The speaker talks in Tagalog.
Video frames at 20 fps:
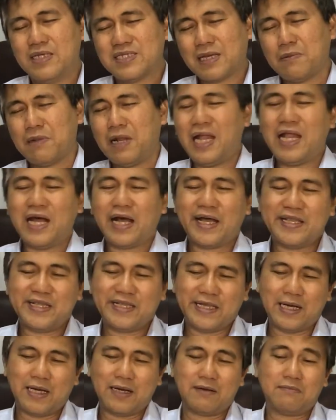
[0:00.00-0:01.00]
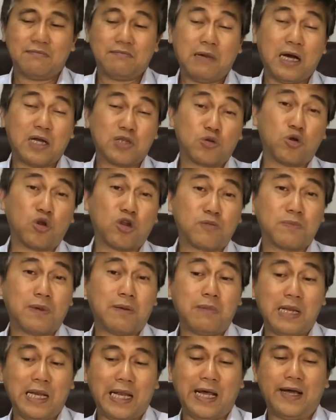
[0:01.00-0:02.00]
sa ng kanyang mga turot
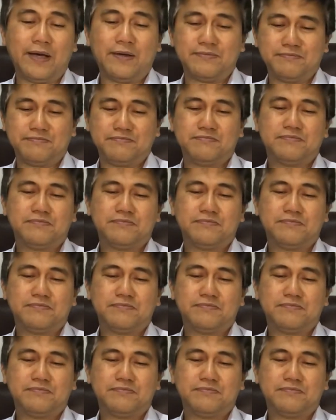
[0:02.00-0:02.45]
babala,